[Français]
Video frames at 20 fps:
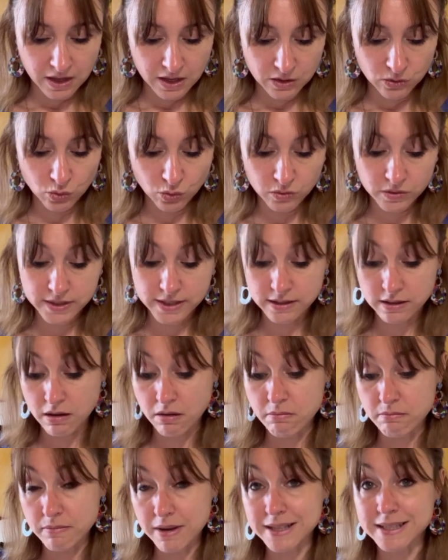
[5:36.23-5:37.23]
Donc c'est un
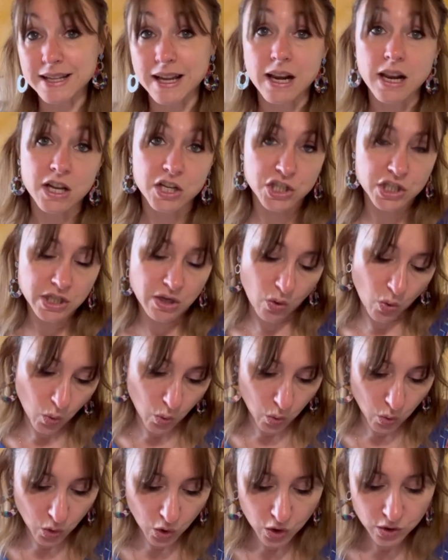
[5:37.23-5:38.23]
masque à l'argile
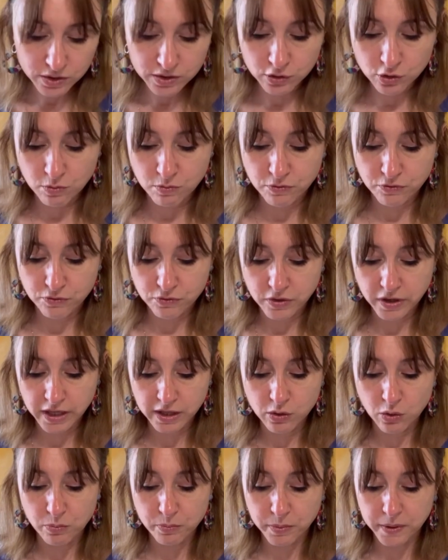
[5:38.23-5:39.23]
rose, comme vous l'aurez
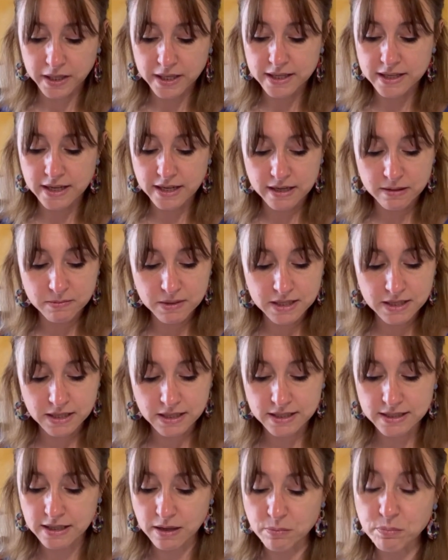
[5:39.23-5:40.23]
compris, qui élimine
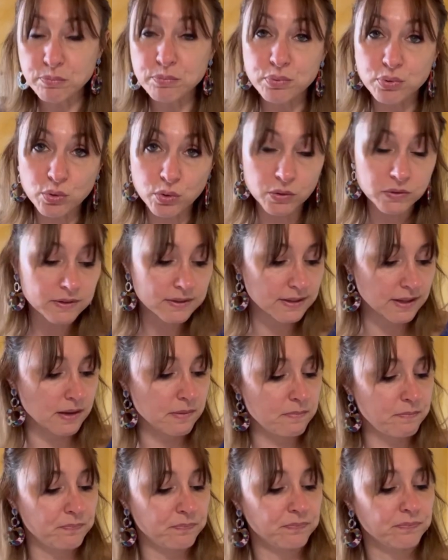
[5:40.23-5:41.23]
les impuretés.